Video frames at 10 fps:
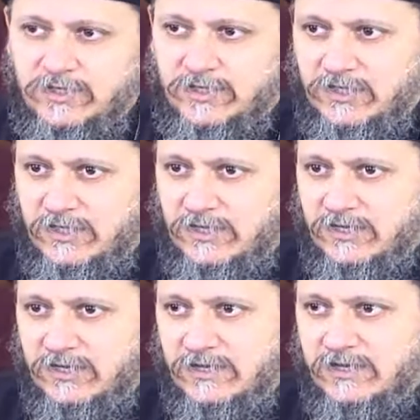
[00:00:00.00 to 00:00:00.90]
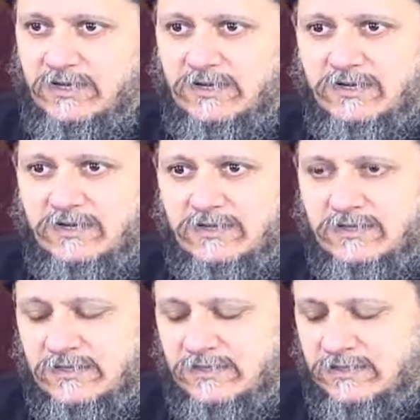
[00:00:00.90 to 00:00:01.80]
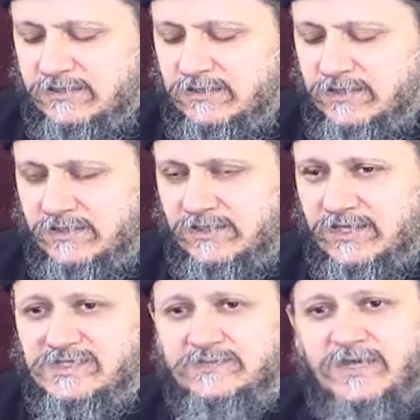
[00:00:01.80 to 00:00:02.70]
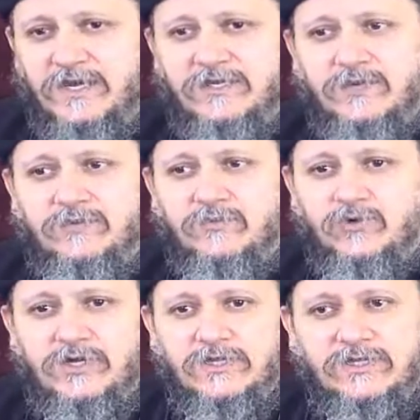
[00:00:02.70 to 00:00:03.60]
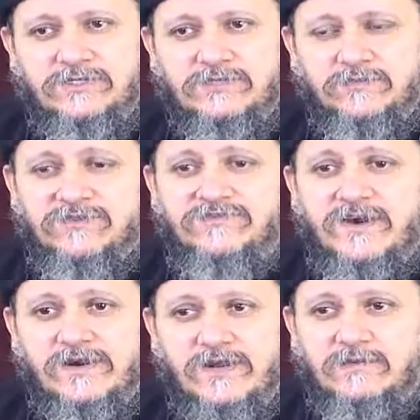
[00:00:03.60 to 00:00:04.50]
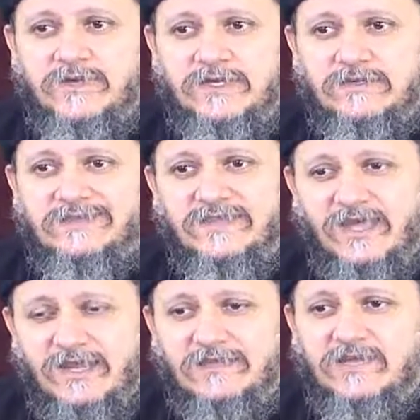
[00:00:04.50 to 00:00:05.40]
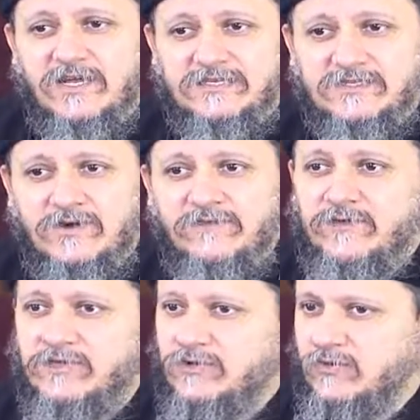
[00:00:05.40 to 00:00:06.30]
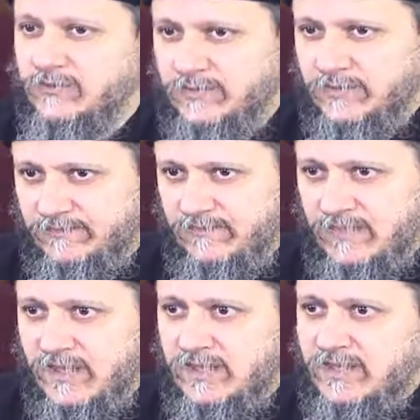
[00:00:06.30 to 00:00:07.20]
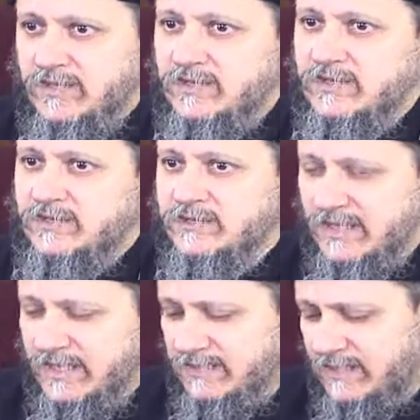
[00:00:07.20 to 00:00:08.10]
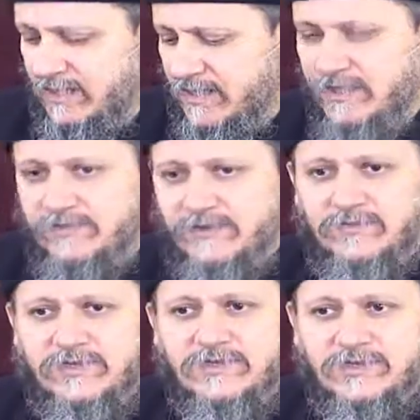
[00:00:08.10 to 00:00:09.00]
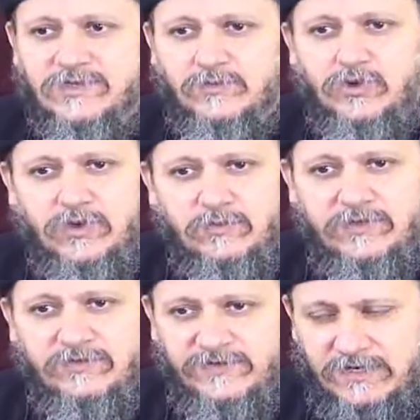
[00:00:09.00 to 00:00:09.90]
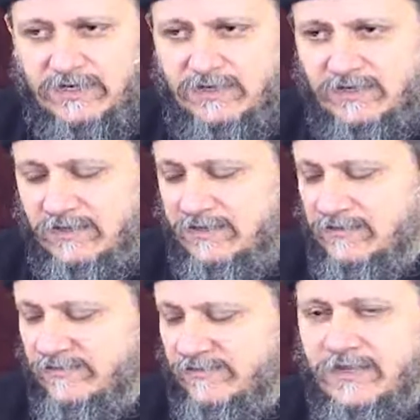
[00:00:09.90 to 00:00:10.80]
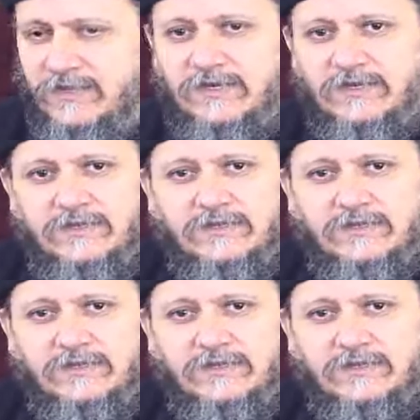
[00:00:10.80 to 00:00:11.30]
ال ال النص بتاع الكتاب المقدس بيفرق بين ثلاث أصناف من الحب الثلاث كلمات بيترجموا حب في ال... في ال...